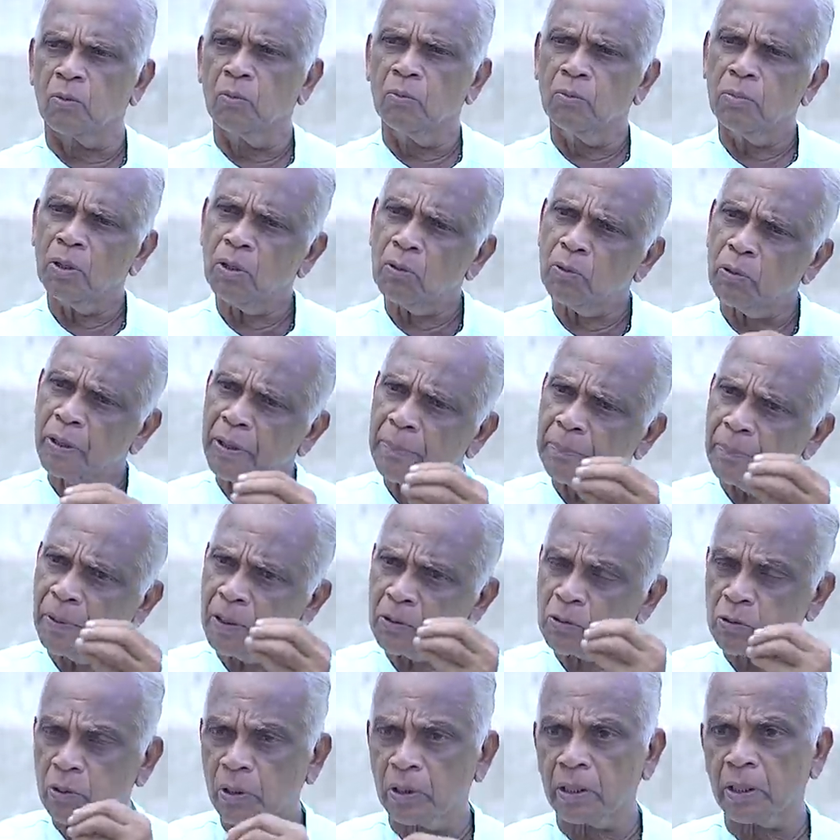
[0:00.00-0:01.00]
ரொம்ப
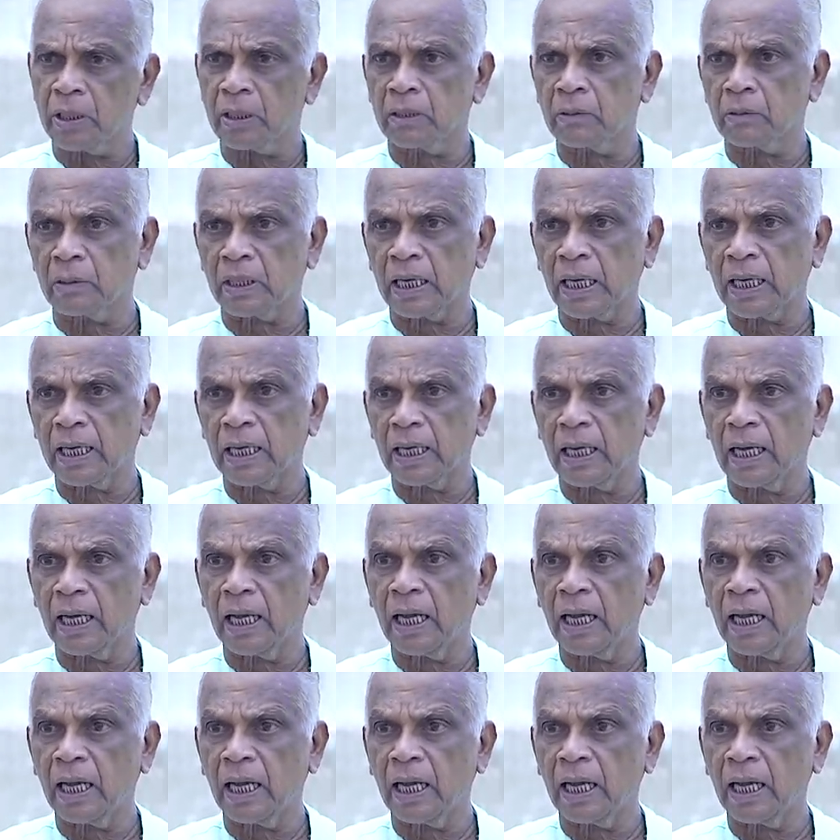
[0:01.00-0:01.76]
குறிப்பாக சொல்லணும்னாக்க